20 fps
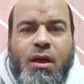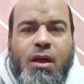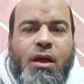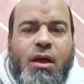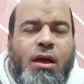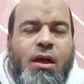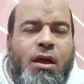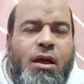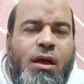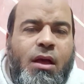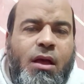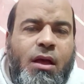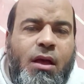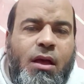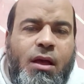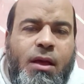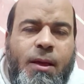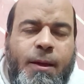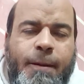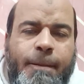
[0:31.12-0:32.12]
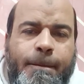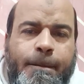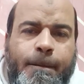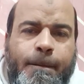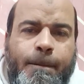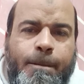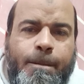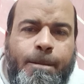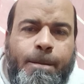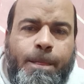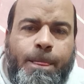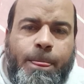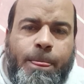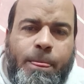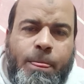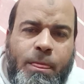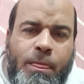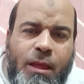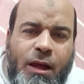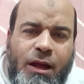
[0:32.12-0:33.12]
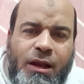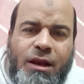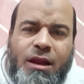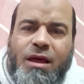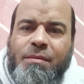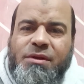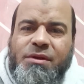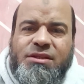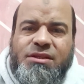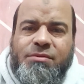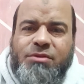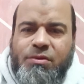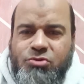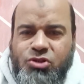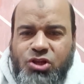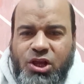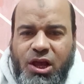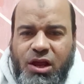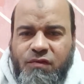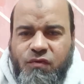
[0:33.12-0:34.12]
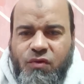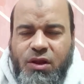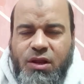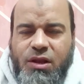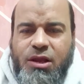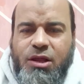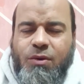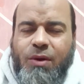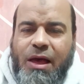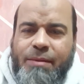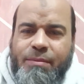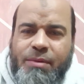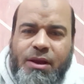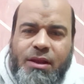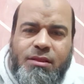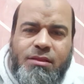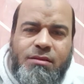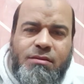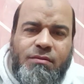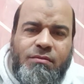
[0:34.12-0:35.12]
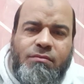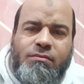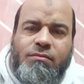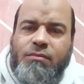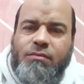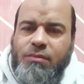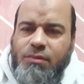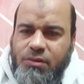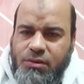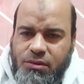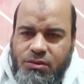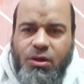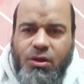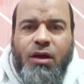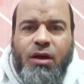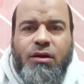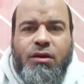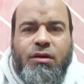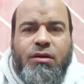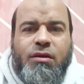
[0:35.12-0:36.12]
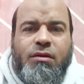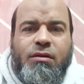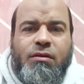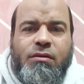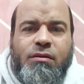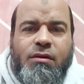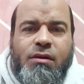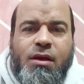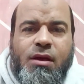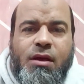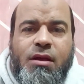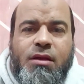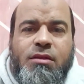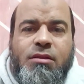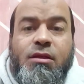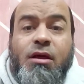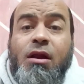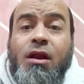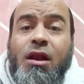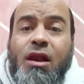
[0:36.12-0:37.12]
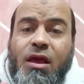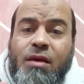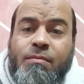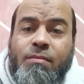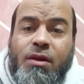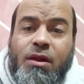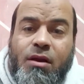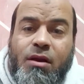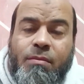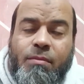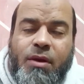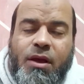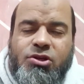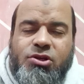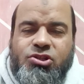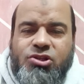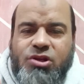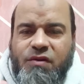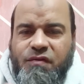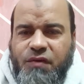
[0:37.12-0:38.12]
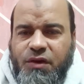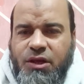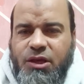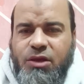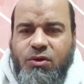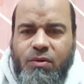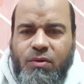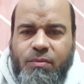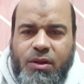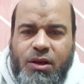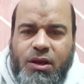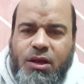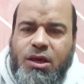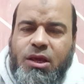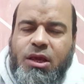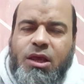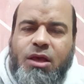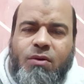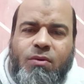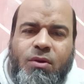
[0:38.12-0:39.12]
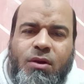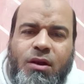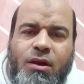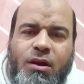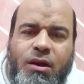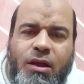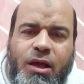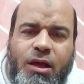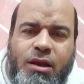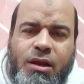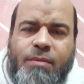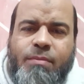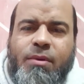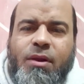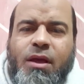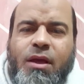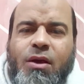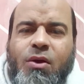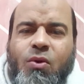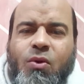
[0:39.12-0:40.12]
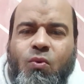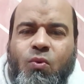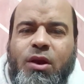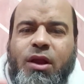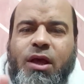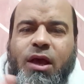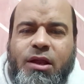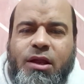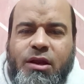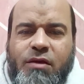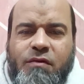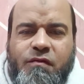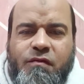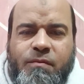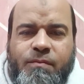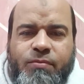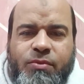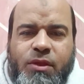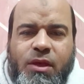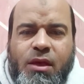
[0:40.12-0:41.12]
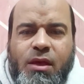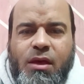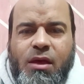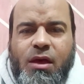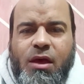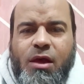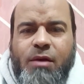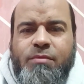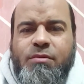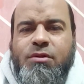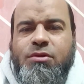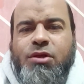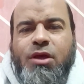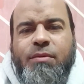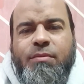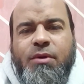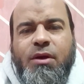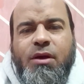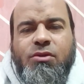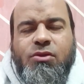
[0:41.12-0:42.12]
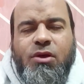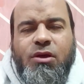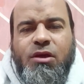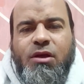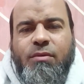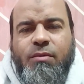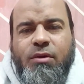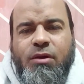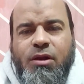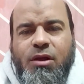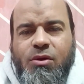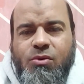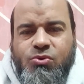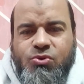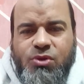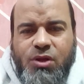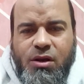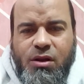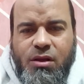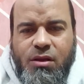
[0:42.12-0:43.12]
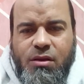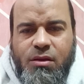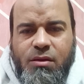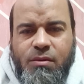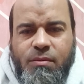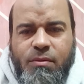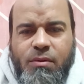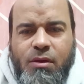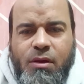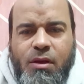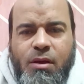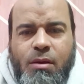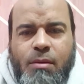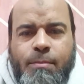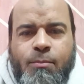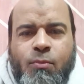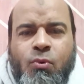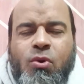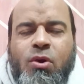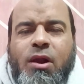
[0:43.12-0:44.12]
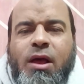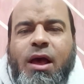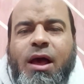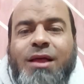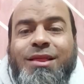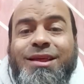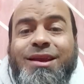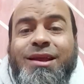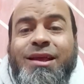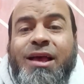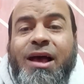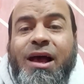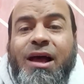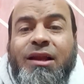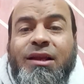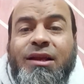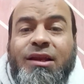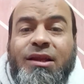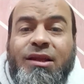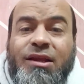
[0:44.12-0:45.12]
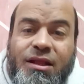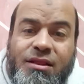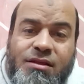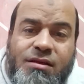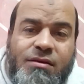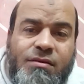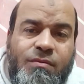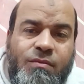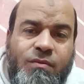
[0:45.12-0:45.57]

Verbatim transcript: آه، قال لها بس ما تعملش حاجه الفلانيه وعملت طالق درى الائمه الاربعه الشافعيه والمالكيه والحنابله والاحناف ابن تيميه طيب الله صرا بيقول لا هنرجع لنيتي